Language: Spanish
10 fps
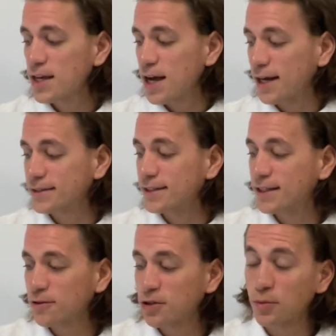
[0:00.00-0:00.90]
Así
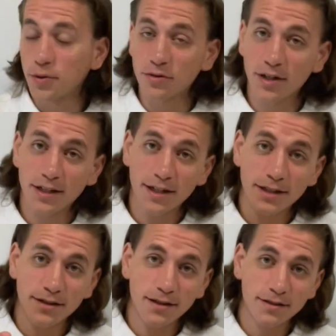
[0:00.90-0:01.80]
que bueno, Portugal
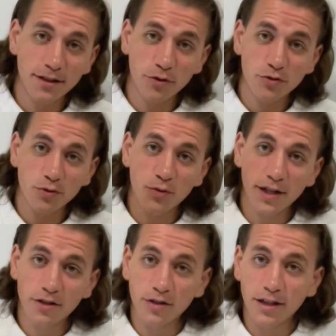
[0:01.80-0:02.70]
gana 3 a 2,
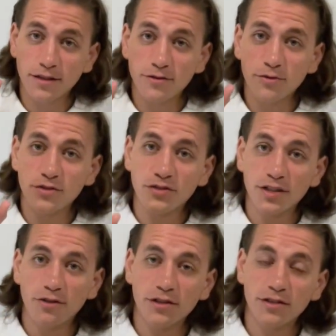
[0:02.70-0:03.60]
Uruguay, Corea del Sur
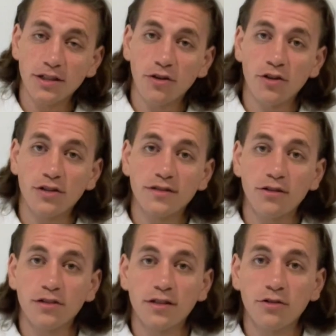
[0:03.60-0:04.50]
0 a 0,
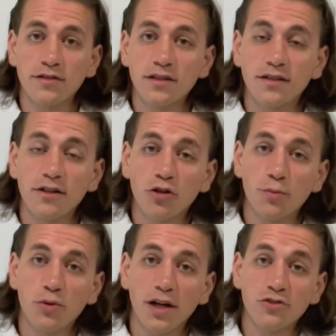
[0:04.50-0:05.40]
0 a 0 asiste al
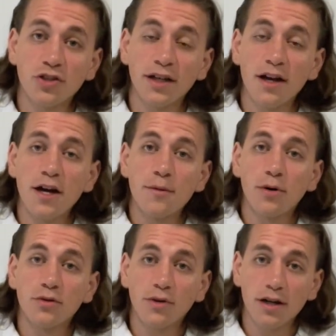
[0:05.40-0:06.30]
grupo H,
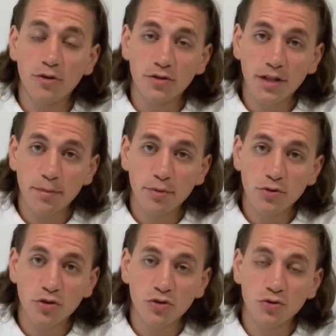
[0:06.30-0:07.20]
Portugal con 3
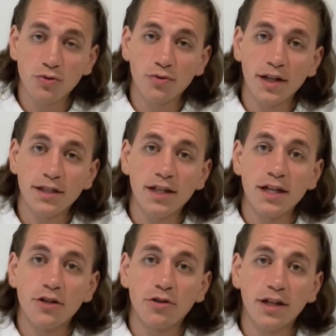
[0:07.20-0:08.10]
puntos, Uruguay,
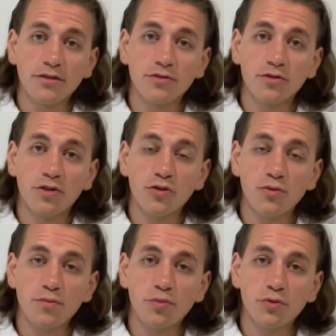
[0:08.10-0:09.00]
Corea del Sur con
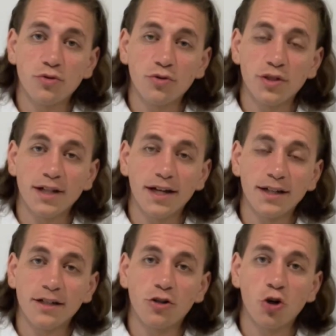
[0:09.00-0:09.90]
1 punto y
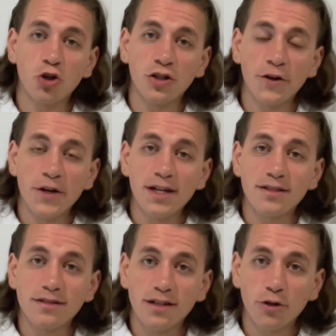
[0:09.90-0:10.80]
gana con
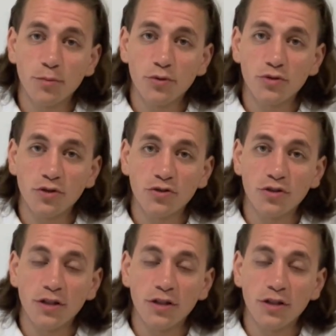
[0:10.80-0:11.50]
0 puntos.